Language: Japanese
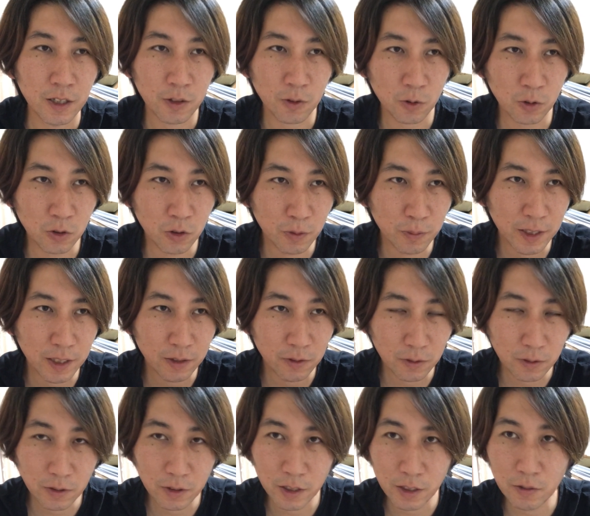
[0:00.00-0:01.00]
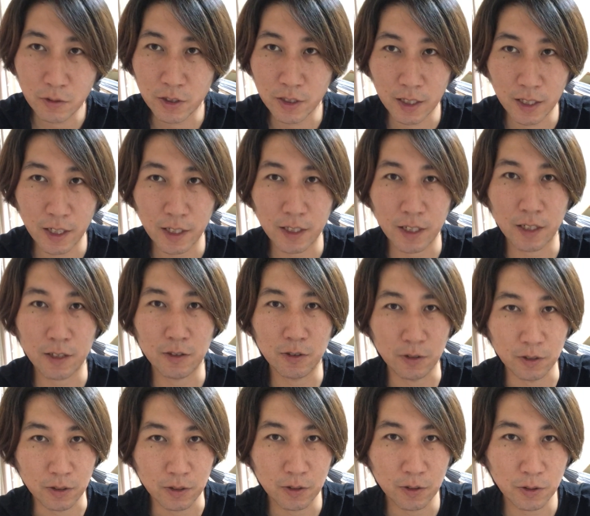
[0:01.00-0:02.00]
言葉通りの社会が
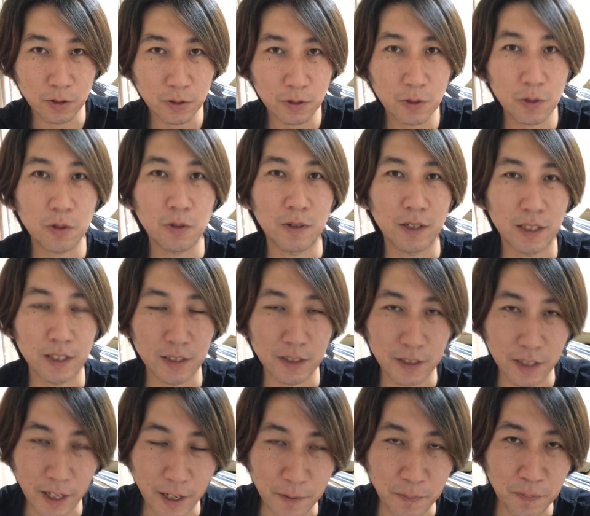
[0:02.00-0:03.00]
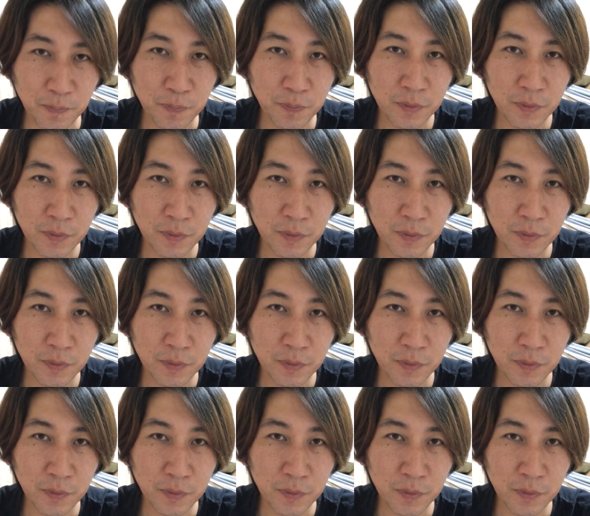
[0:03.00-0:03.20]
来るということはですね